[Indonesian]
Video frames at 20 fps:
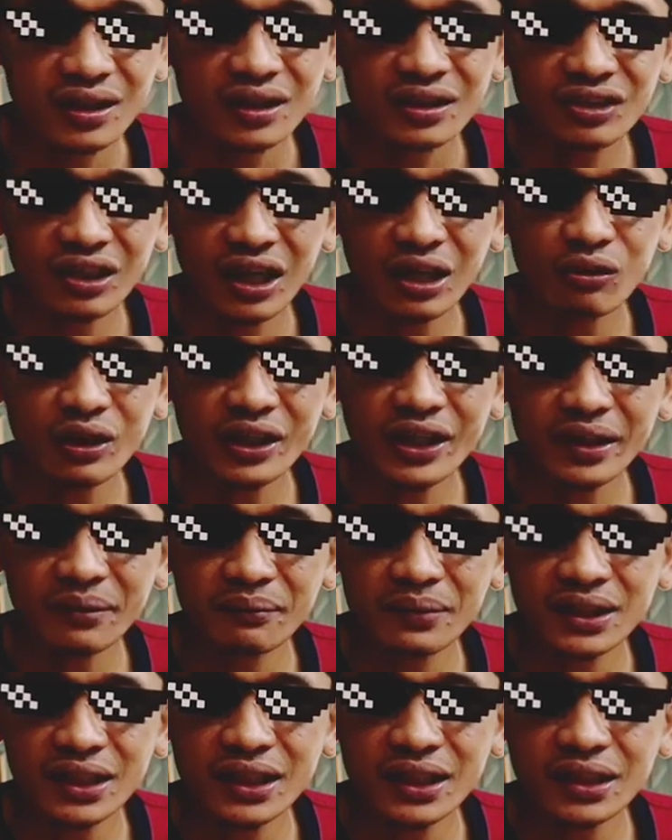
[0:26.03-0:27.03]
Selalu ada yang
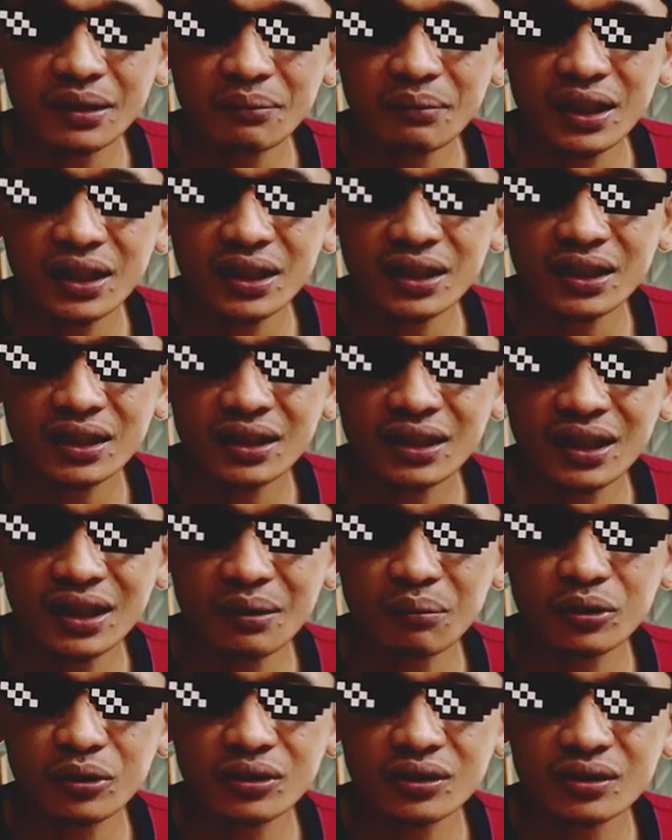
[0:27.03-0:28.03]
bertanya, "Bang,
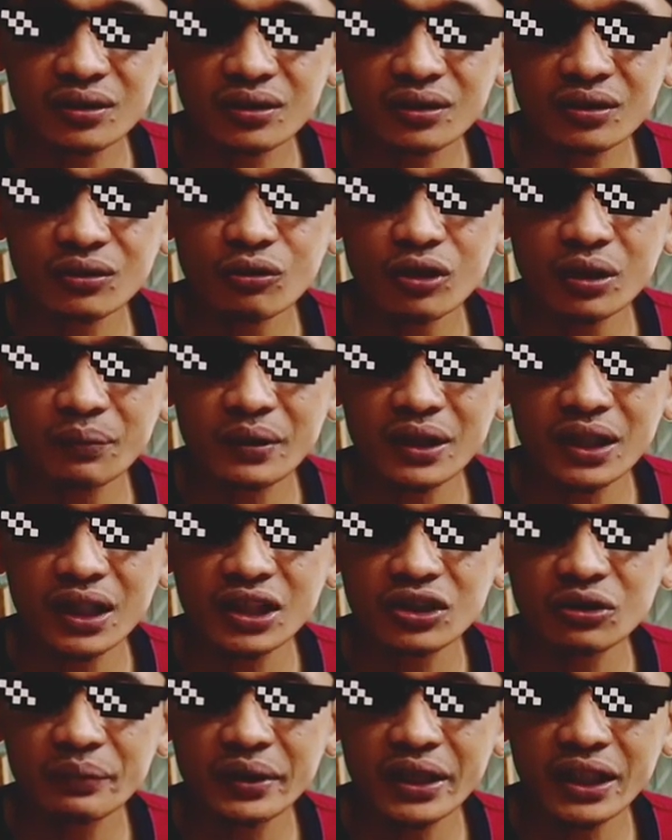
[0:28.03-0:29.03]
rambut Gue pernah
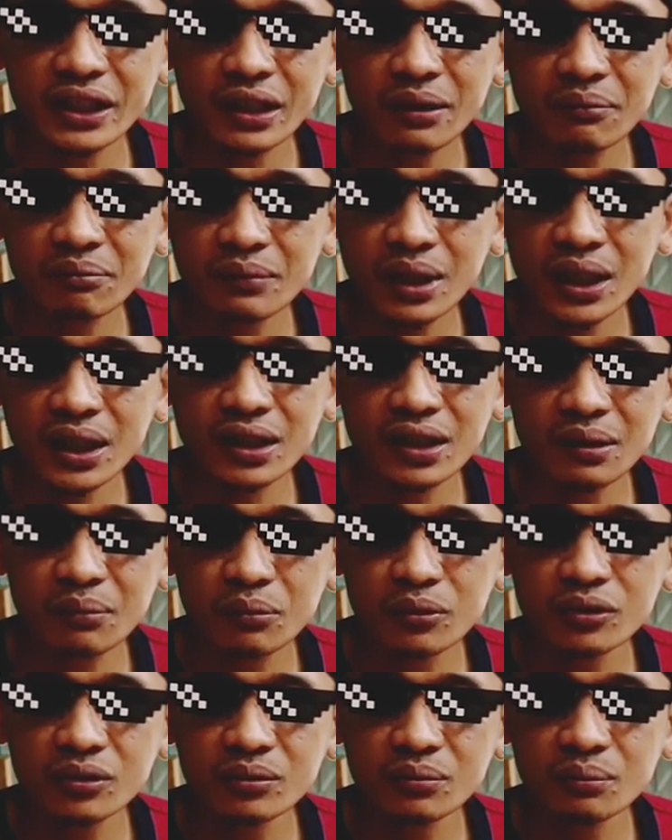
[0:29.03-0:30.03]
disemir hitam, bang
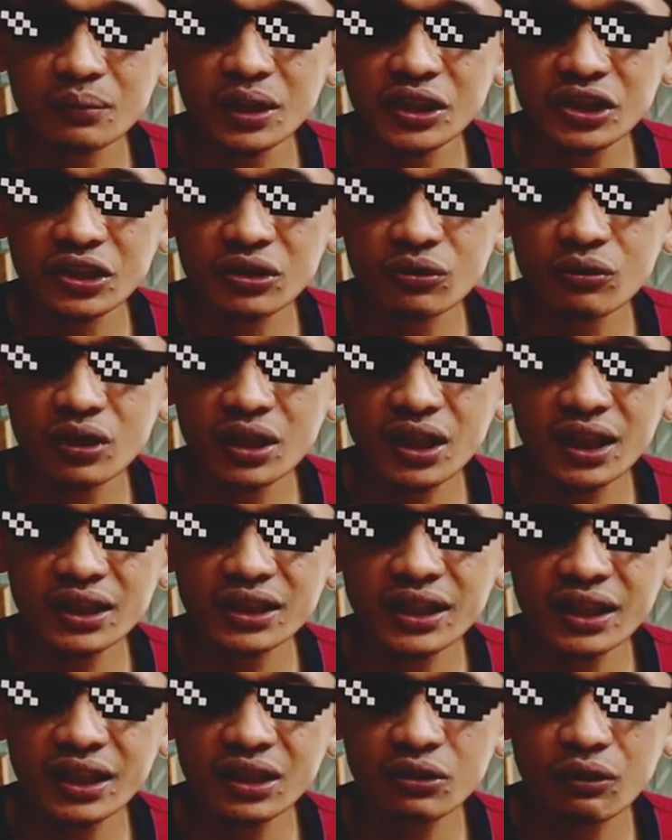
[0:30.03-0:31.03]
rambut bleaching gue nggak
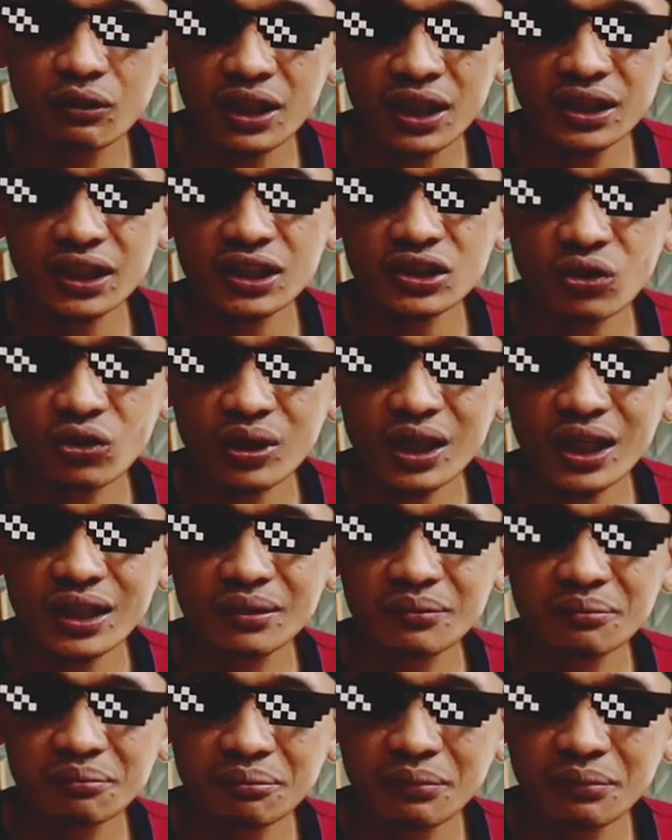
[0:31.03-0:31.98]
jadi warnanya coklat.